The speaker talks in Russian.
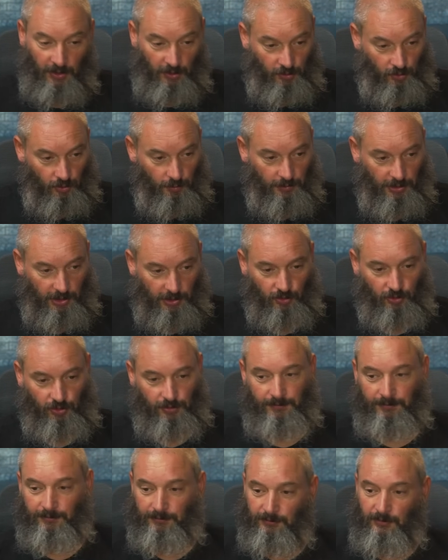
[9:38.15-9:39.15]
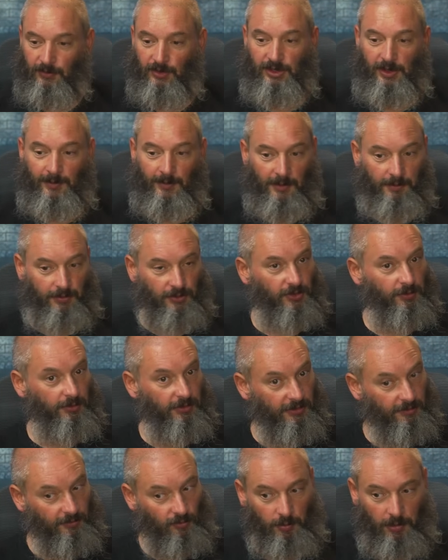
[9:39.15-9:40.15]
Идем дальше. Сама по
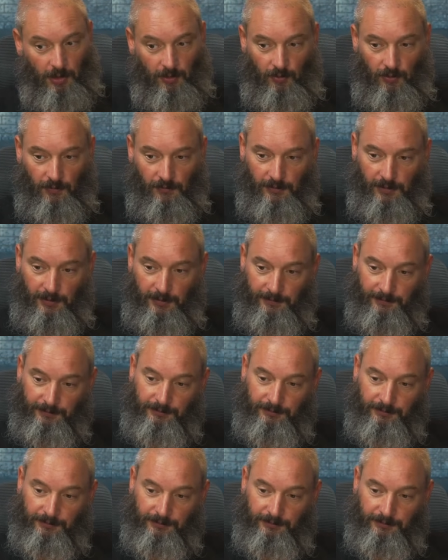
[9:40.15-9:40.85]
себе упаковка